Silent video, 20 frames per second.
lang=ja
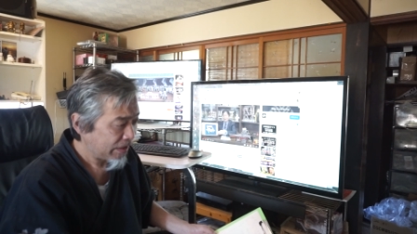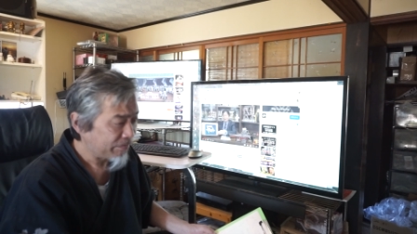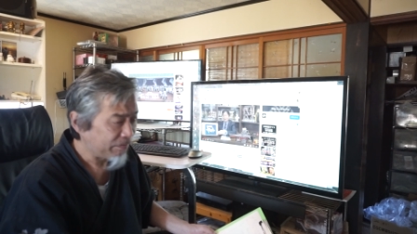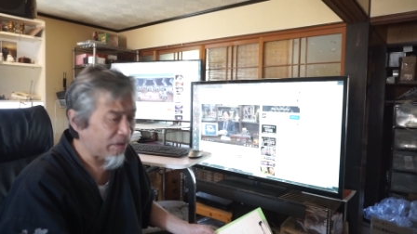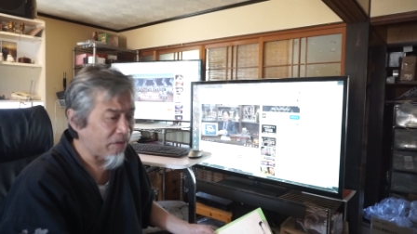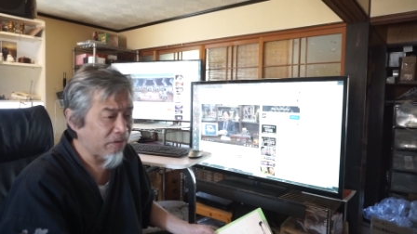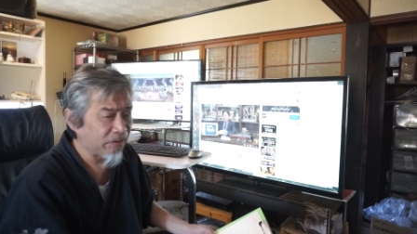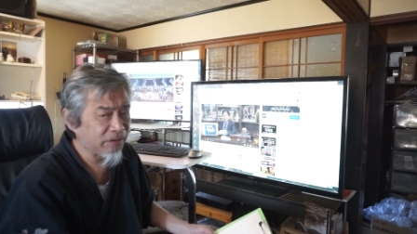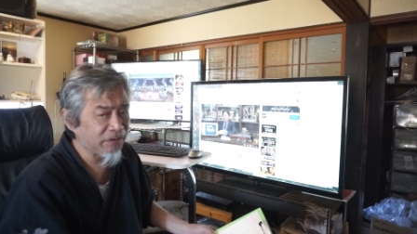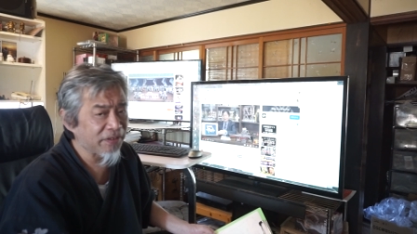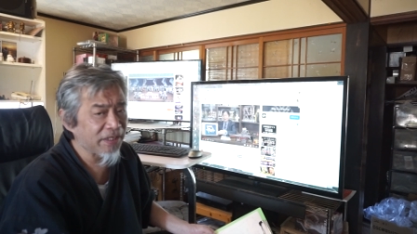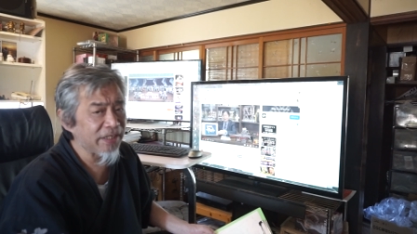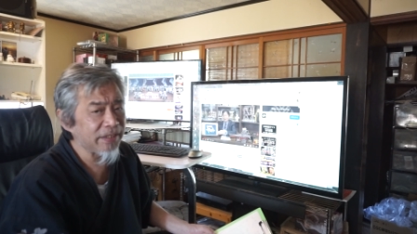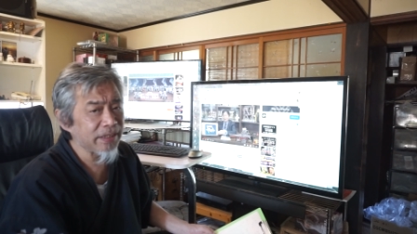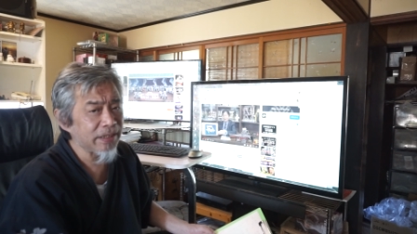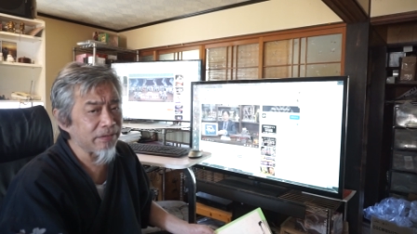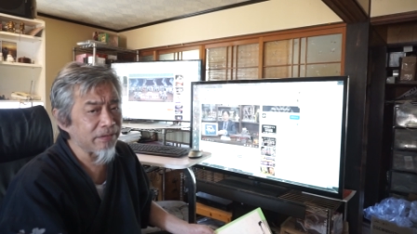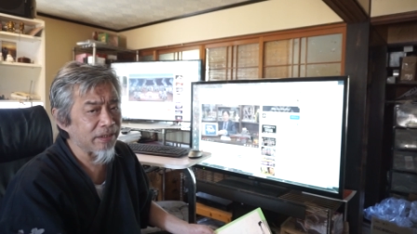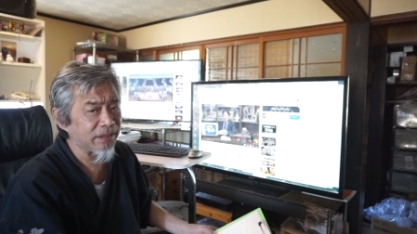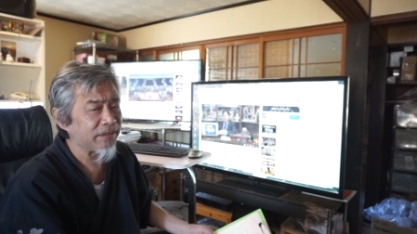まあ本当原
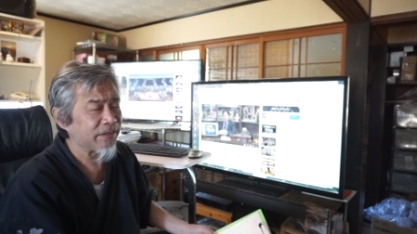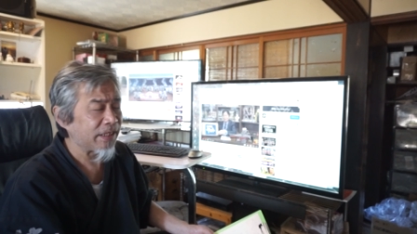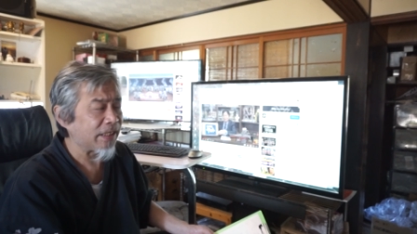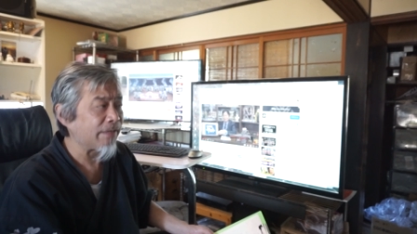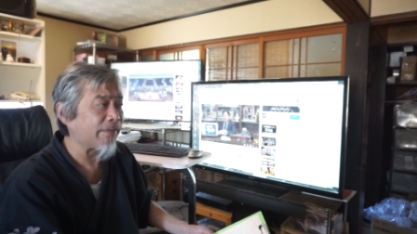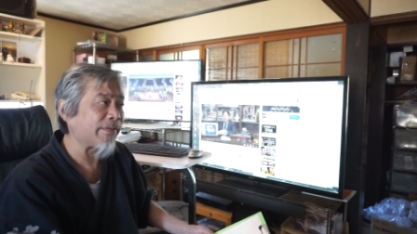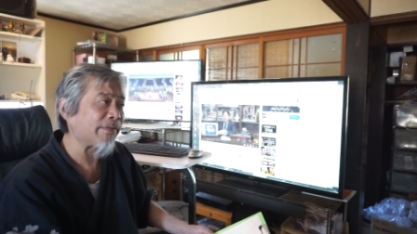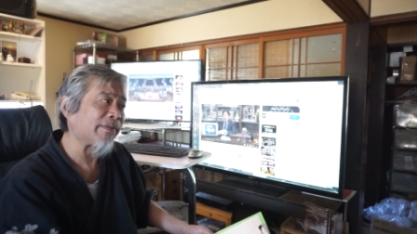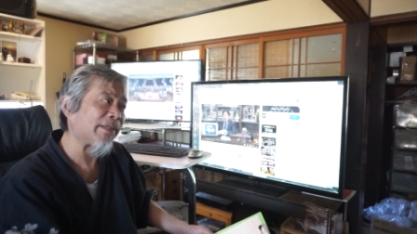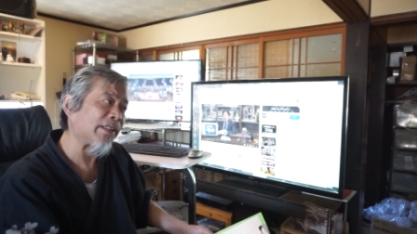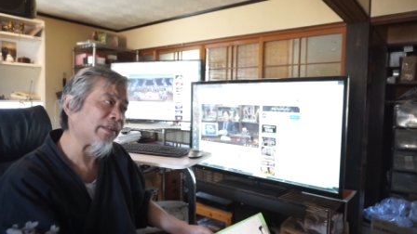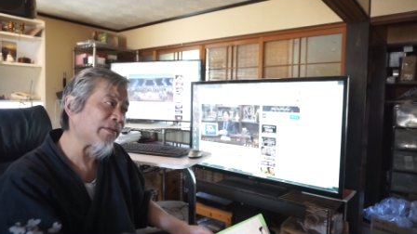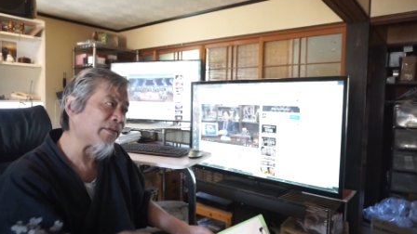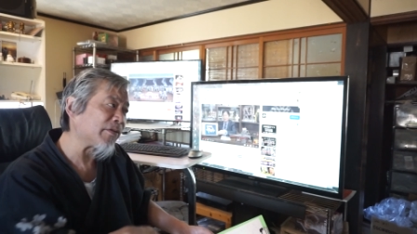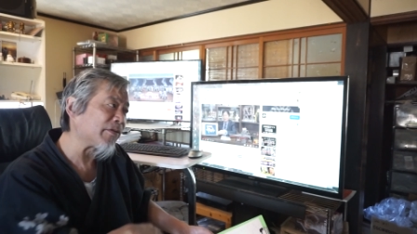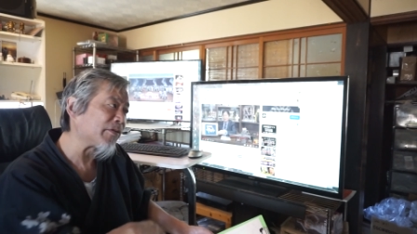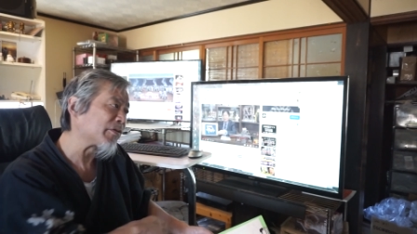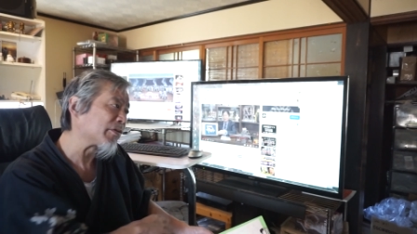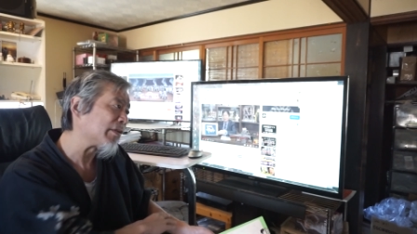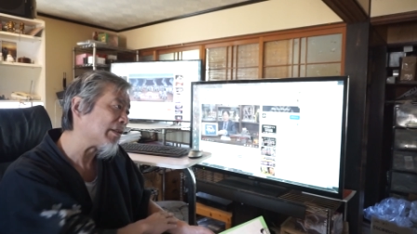作ですテレビ版の
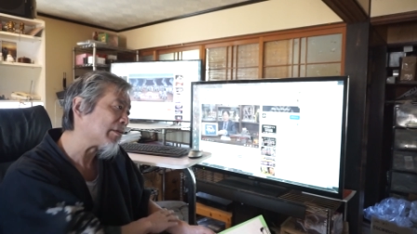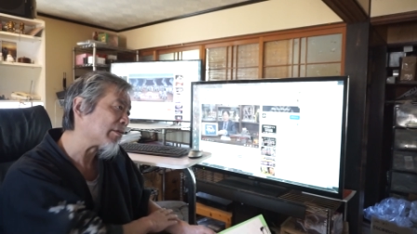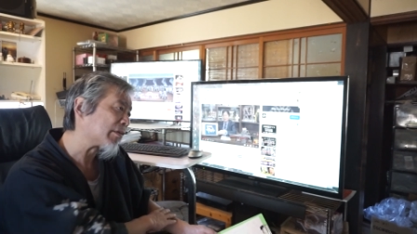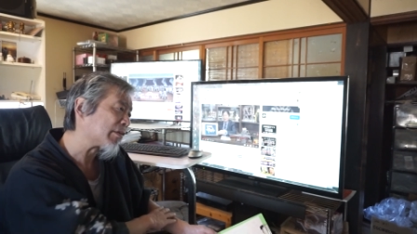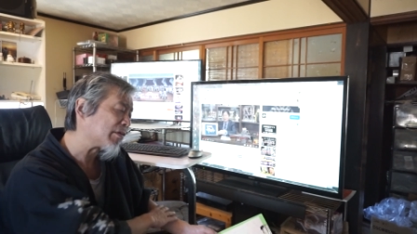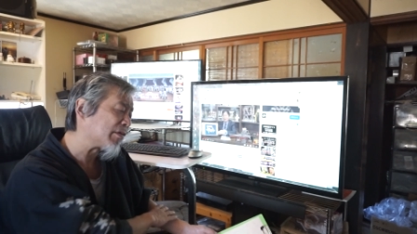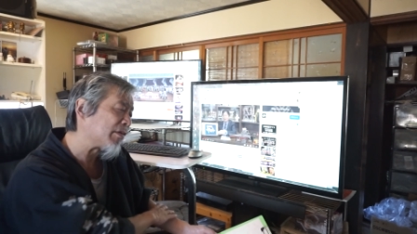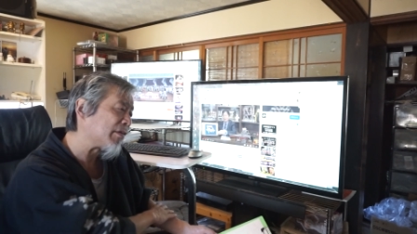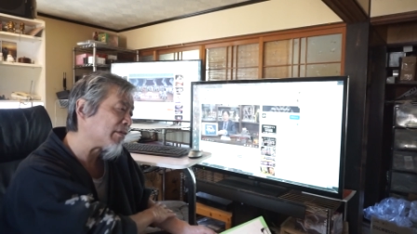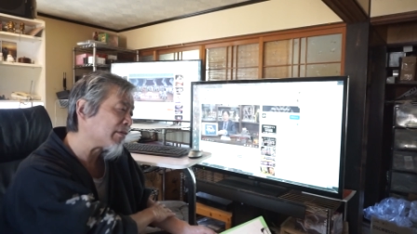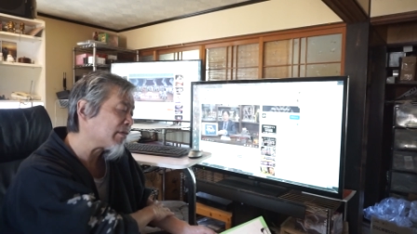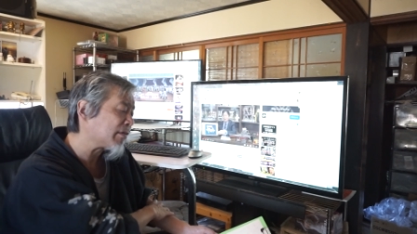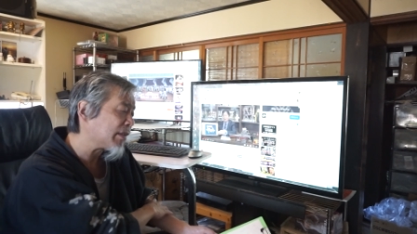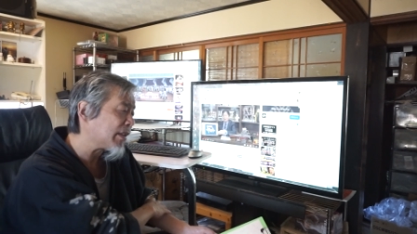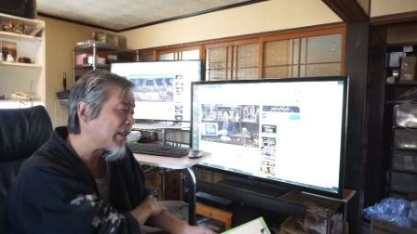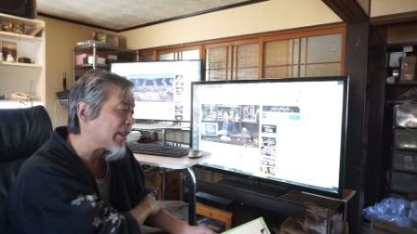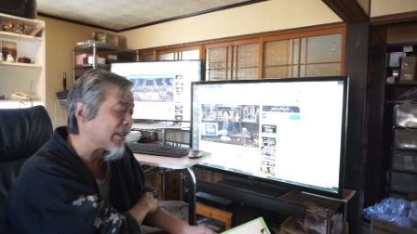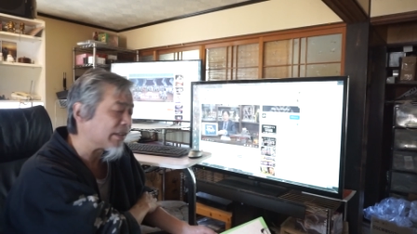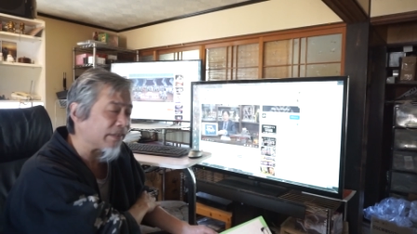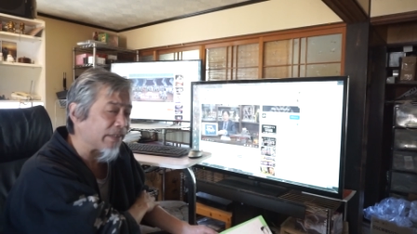要素はほとんど
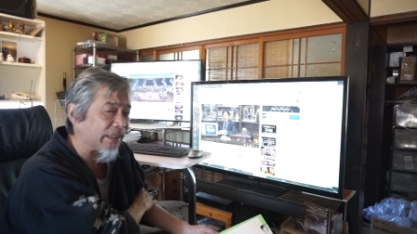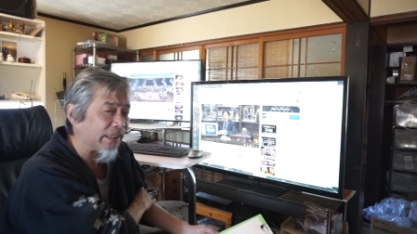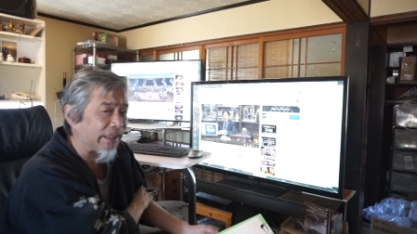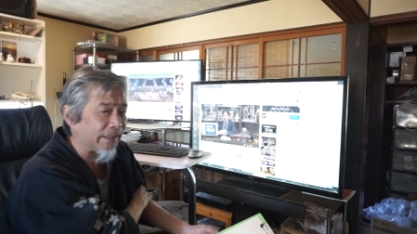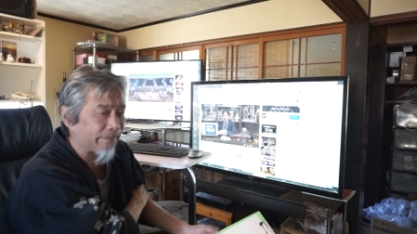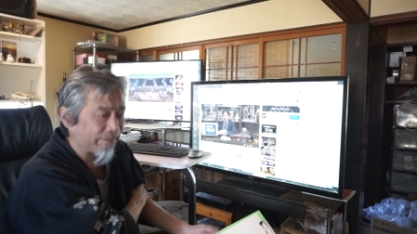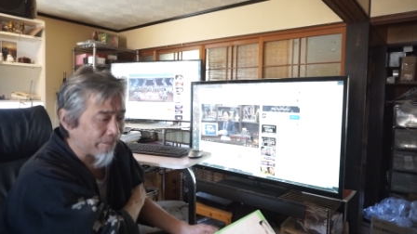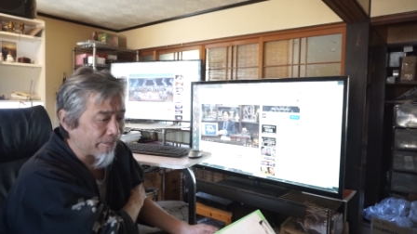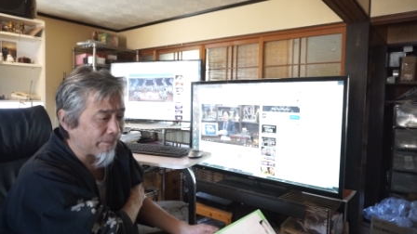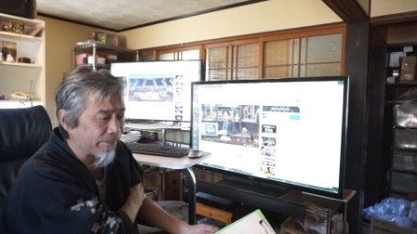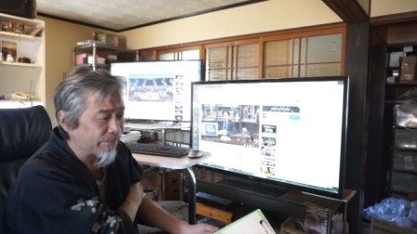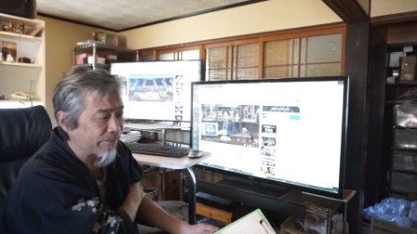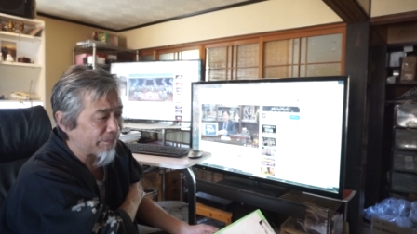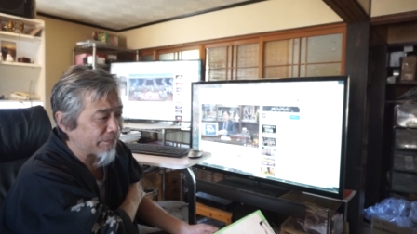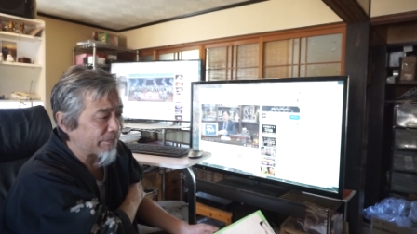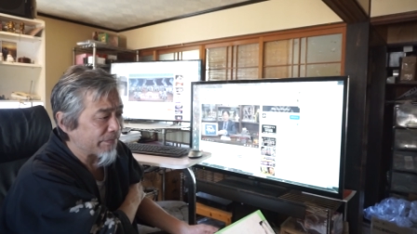ないですね、うん